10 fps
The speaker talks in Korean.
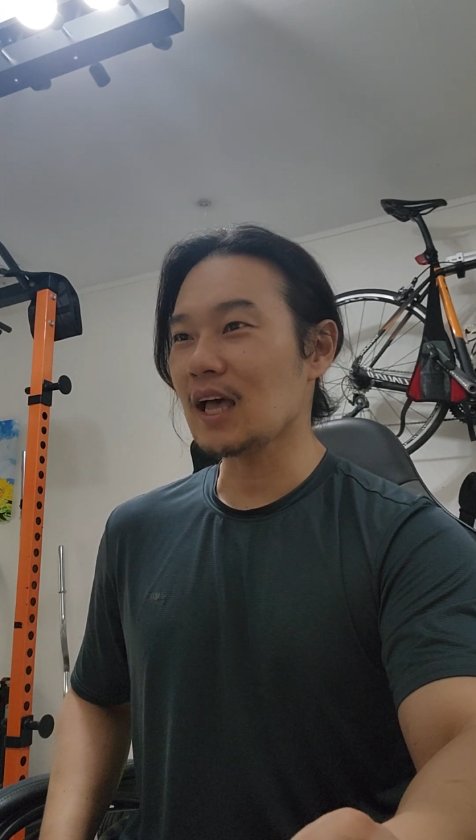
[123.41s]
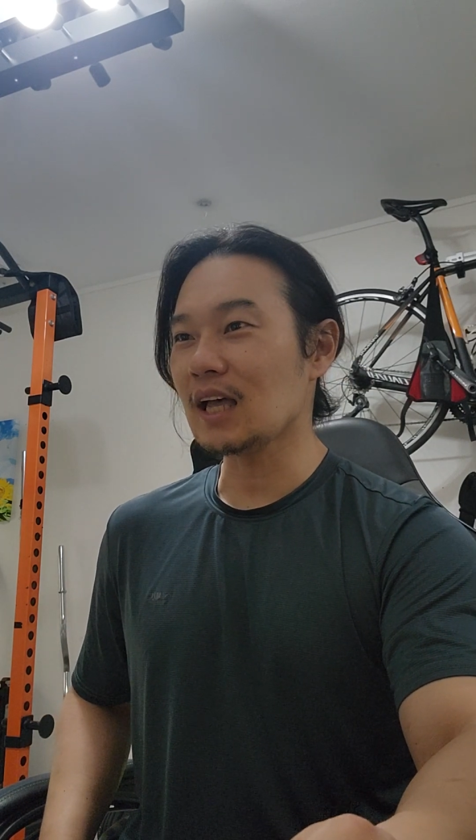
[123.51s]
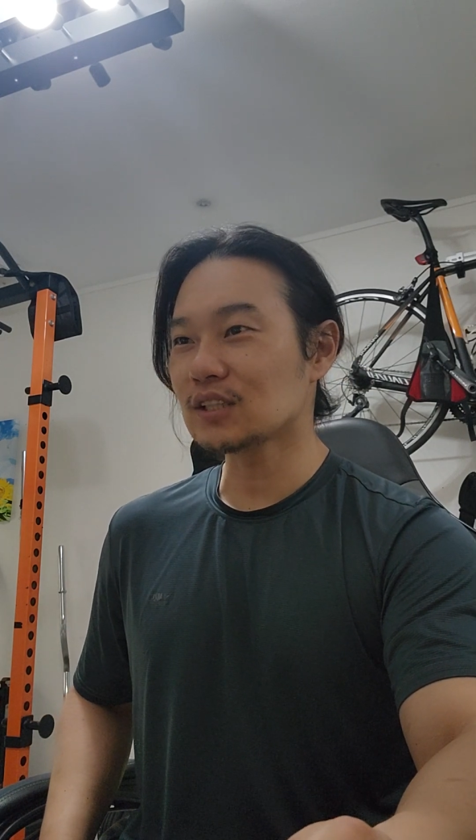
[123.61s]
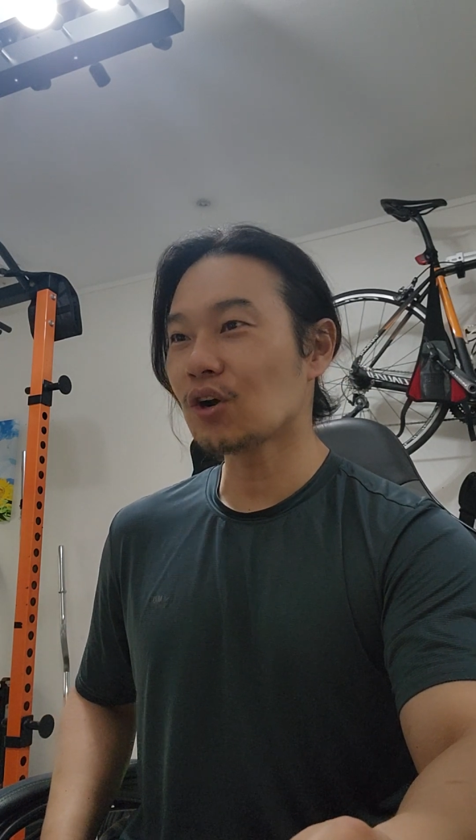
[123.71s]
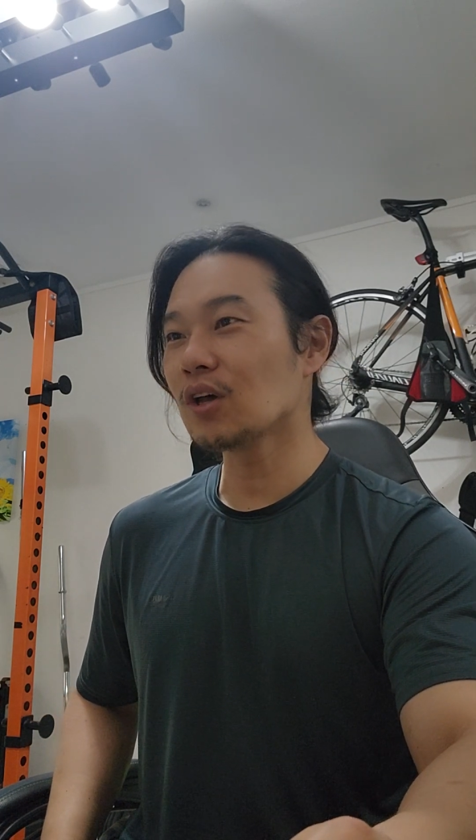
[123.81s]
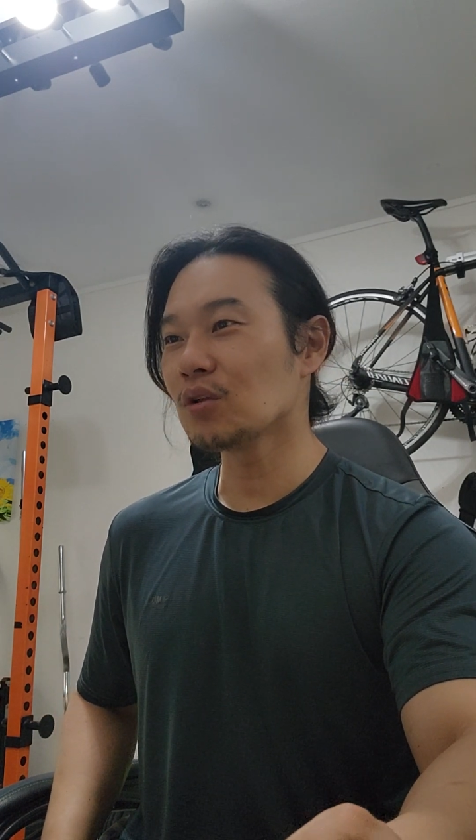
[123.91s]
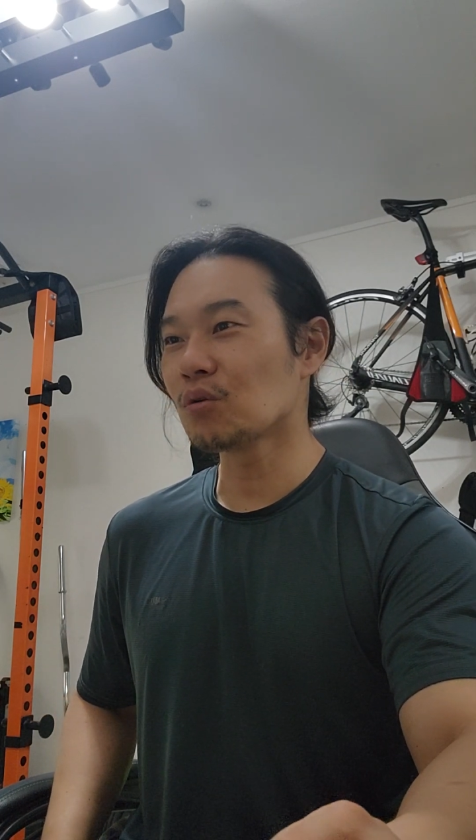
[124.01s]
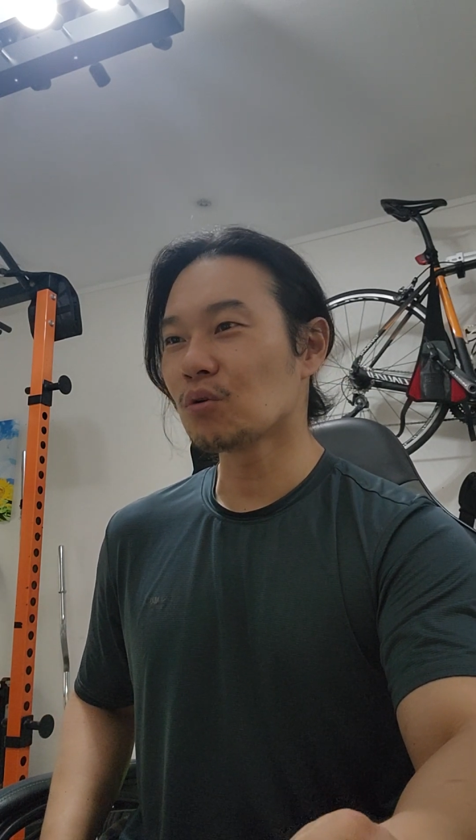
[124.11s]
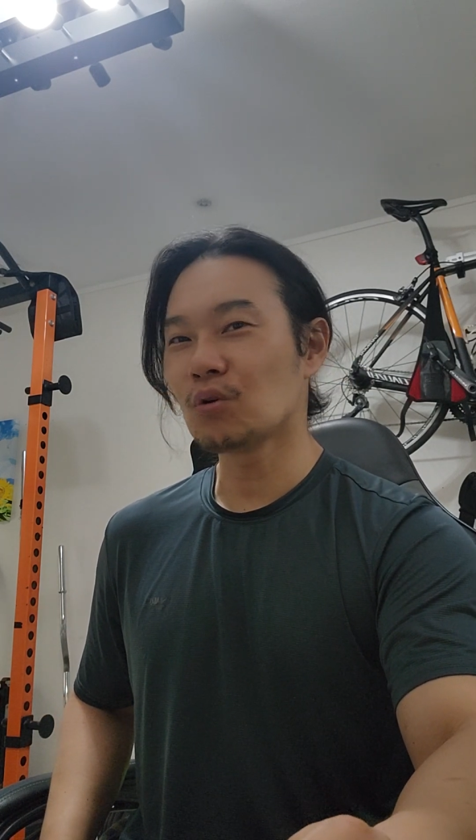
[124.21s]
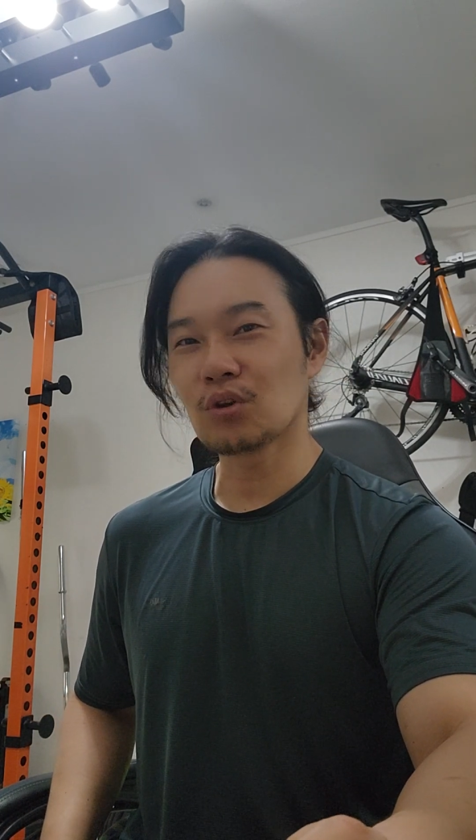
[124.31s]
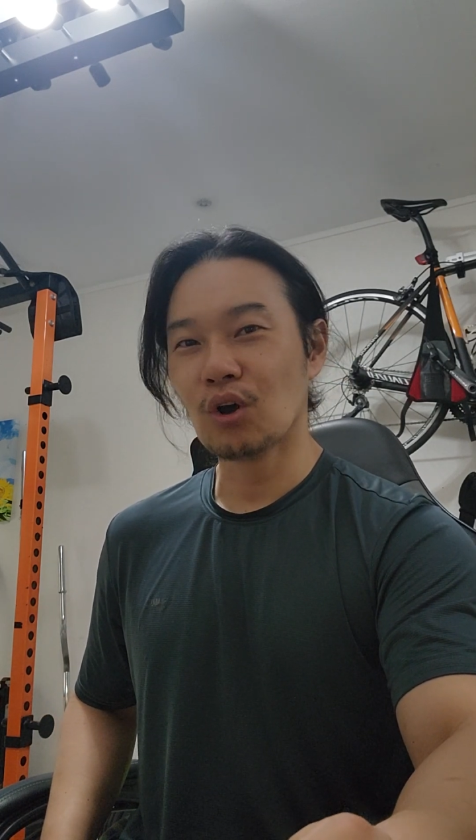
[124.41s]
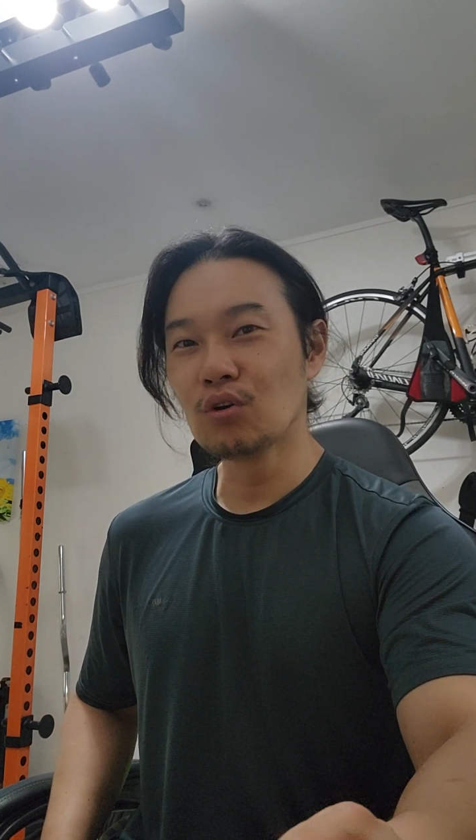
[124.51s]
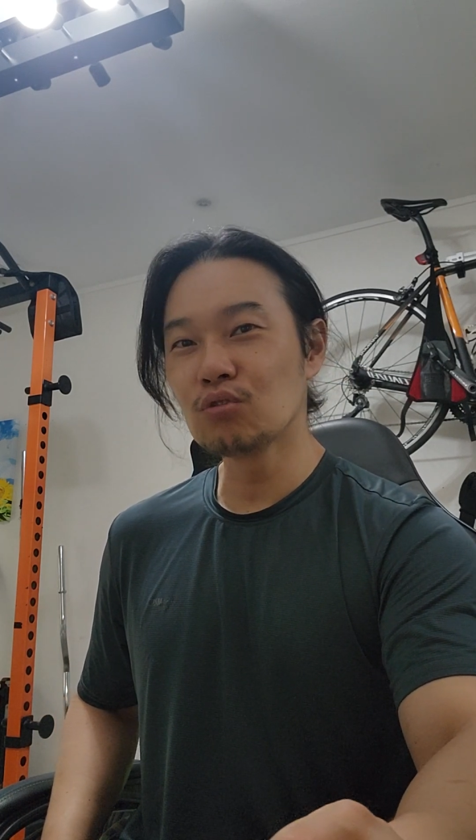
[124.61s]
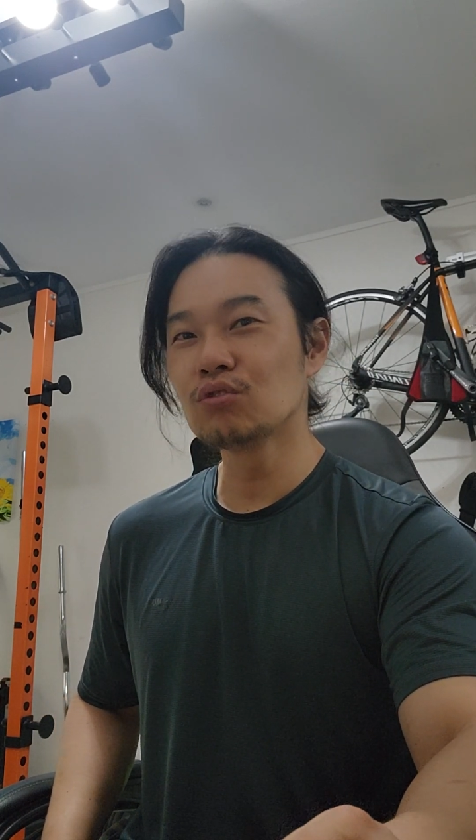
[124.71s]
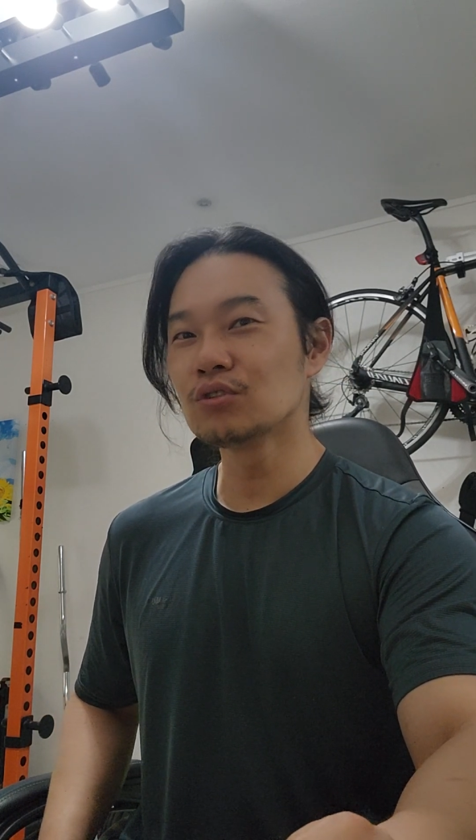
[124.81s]
다처해놓고
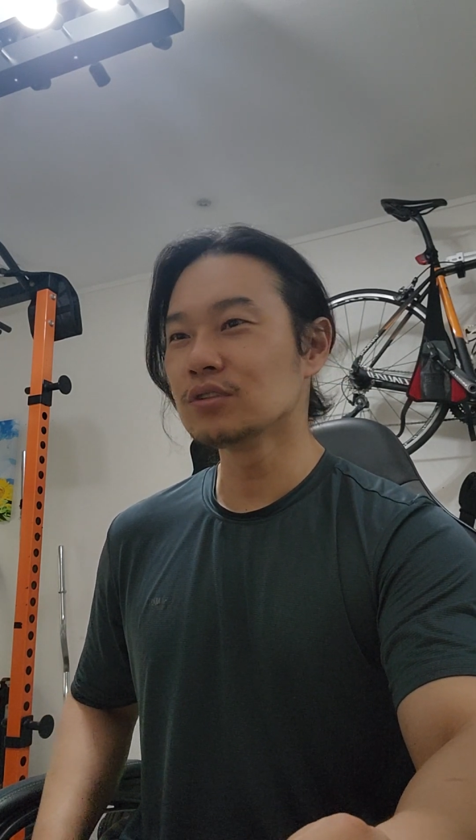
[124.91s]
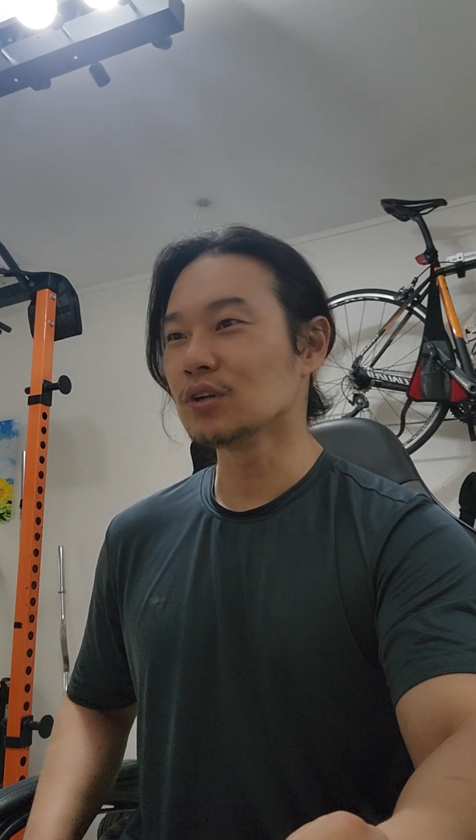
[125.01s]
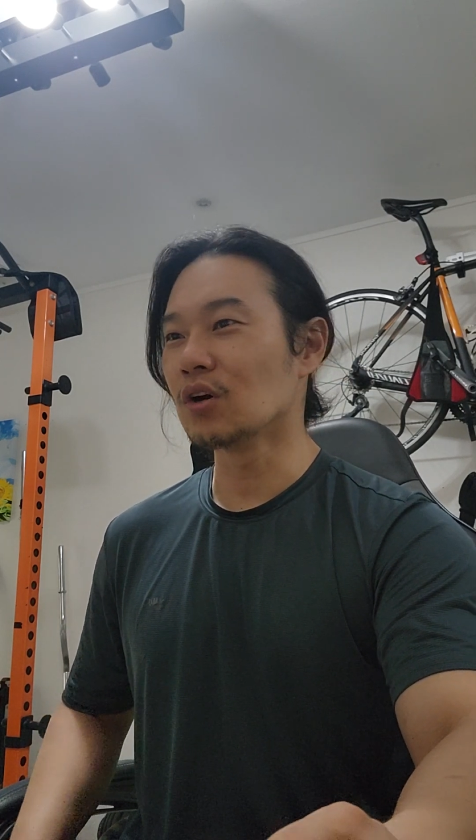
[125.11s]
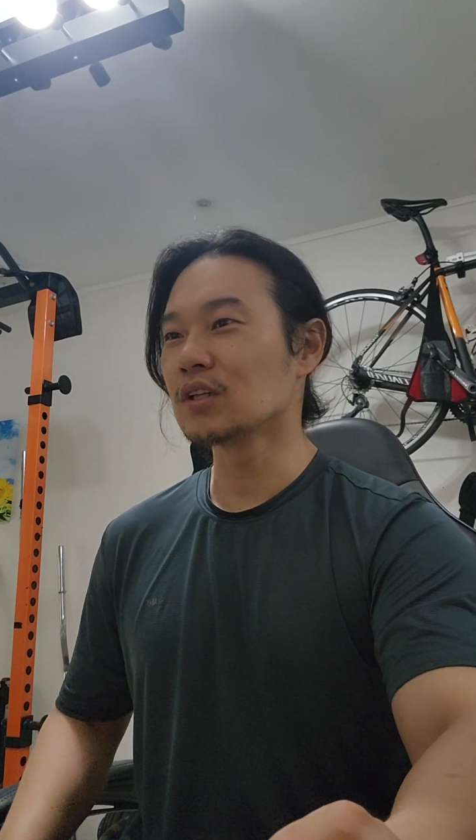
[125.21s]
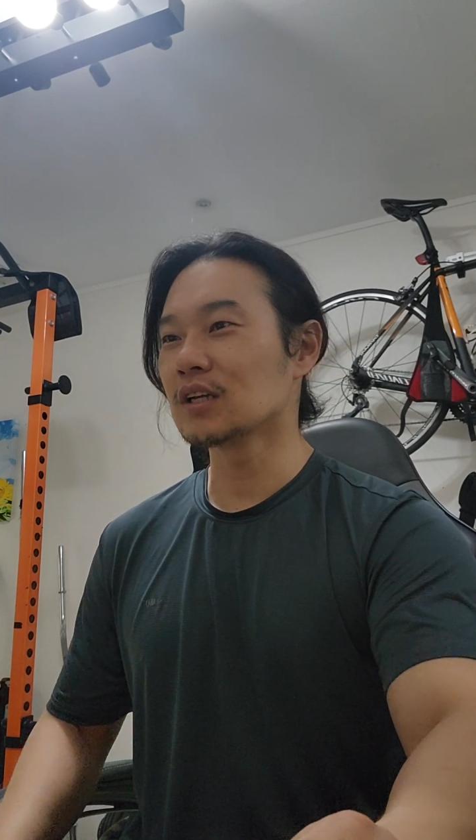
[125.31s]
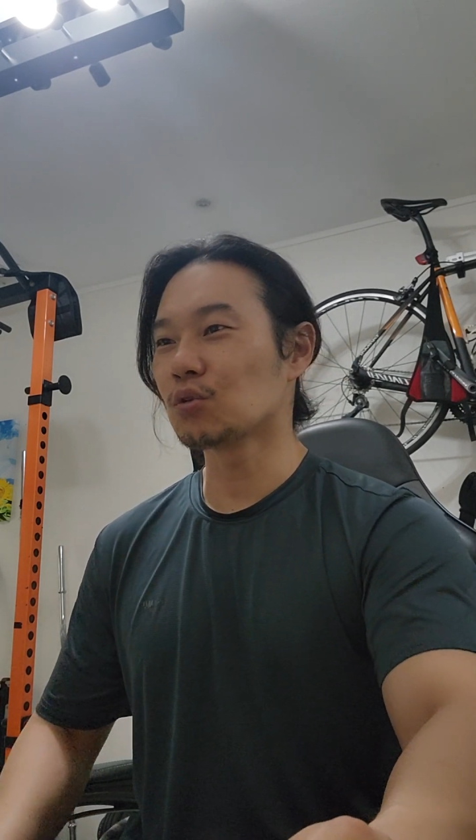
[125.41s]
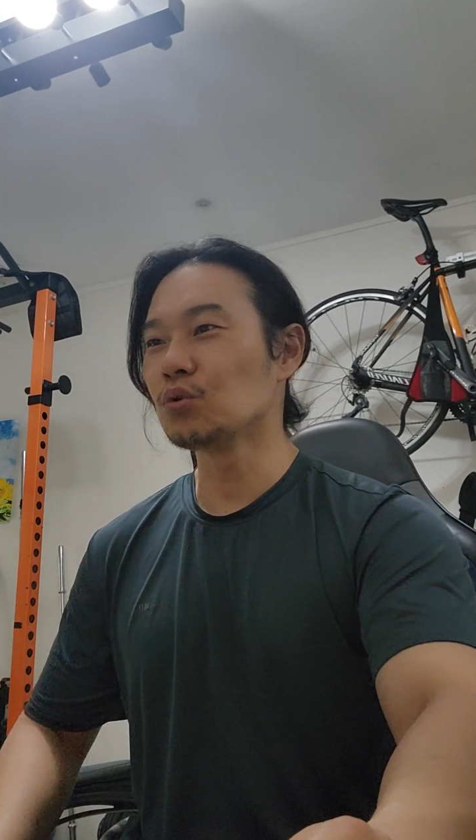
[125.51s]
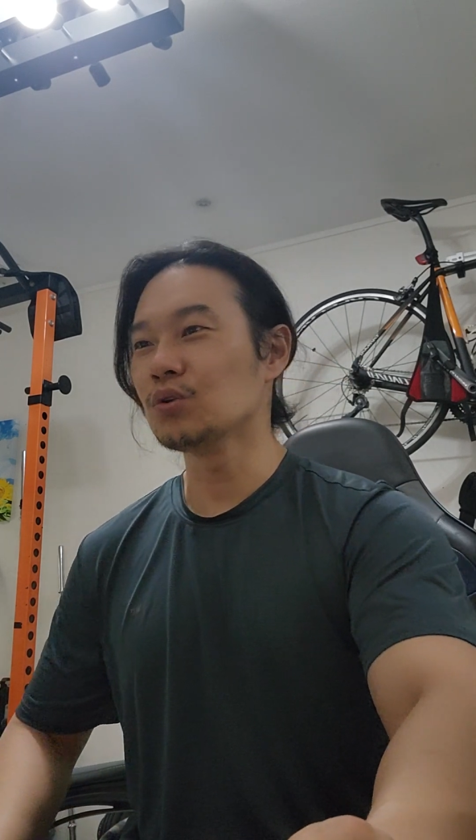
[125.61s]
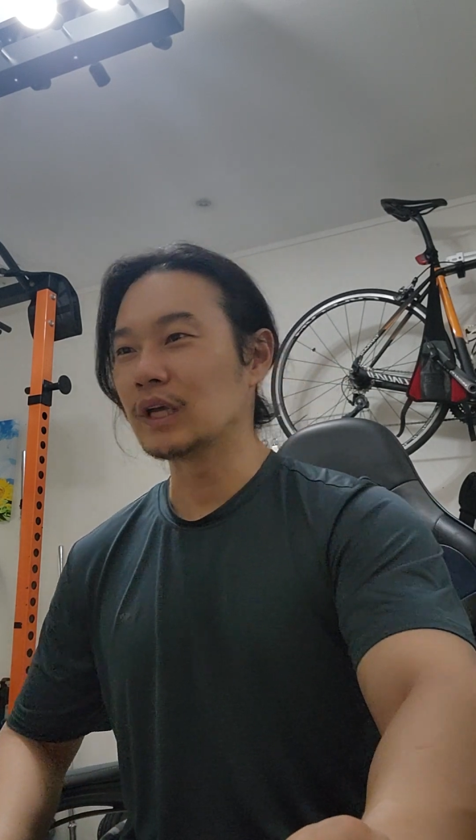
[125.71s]
결국은 여기다 돈,